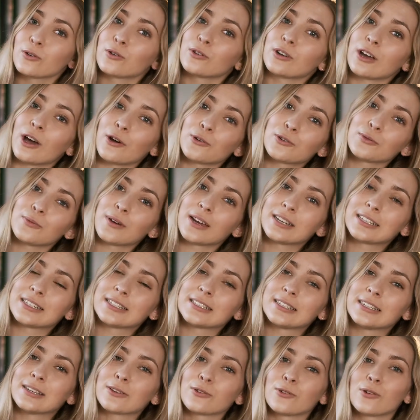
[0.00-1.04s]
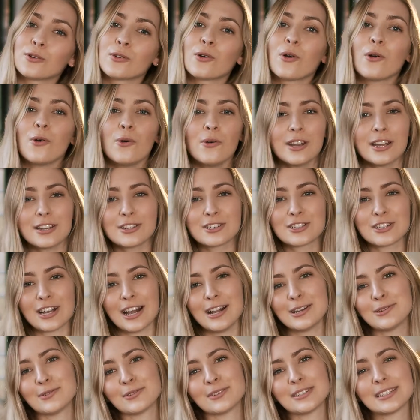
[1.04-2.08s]
und Automatisierung oder
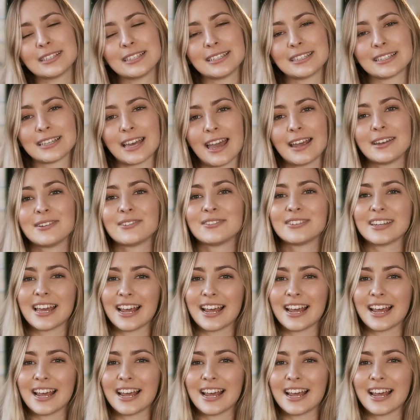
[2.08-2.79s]
Schaltungsdesign und